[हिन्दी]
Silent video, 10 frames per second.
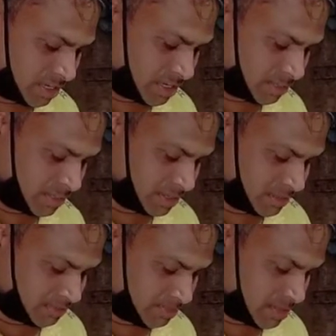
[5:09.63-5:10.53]
और यहाँ
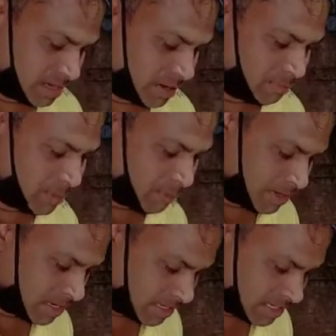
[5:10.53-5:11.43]
पे आप
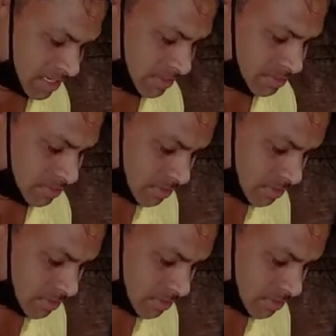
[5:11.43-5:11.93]
पेपर लगाइए